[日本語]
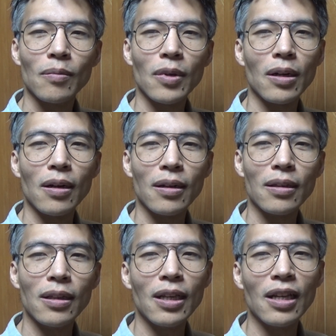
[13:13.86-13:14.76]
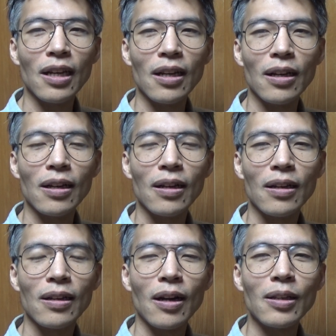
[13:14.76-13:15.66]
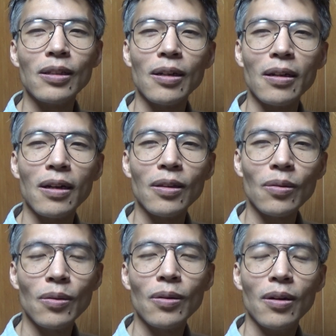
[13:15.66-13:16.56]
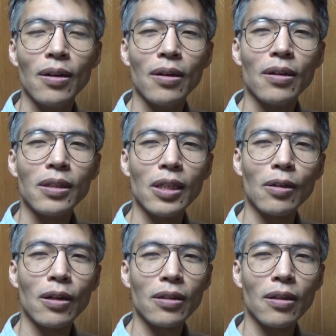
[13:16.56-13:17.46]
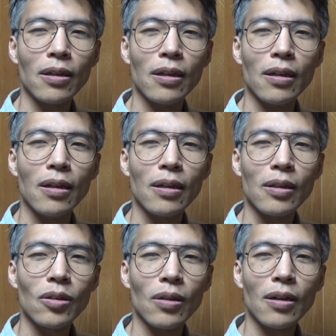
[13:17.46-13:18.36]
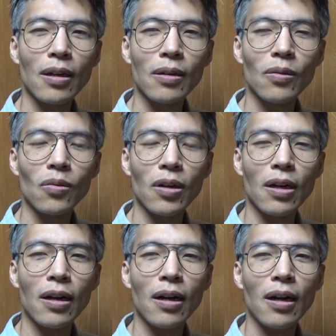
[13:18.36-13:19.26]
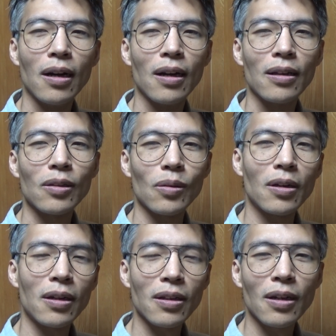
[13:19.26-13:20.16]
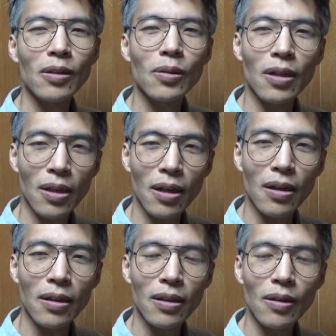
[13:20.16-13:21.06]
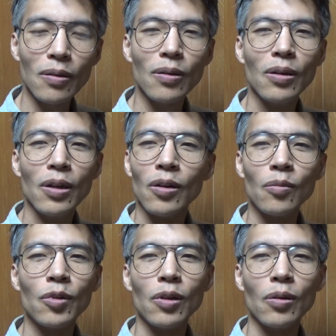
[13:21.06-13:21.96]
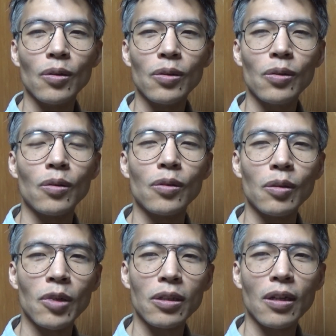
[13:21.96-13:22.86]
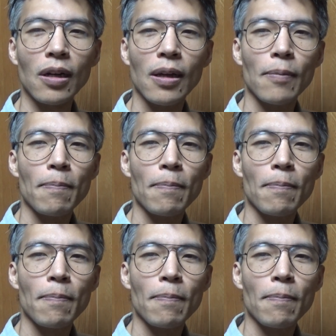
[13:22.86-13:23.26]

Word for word: まあ人間アジアの幸せにつながるのかつながらないのじゃないかっていう思いを強くしました。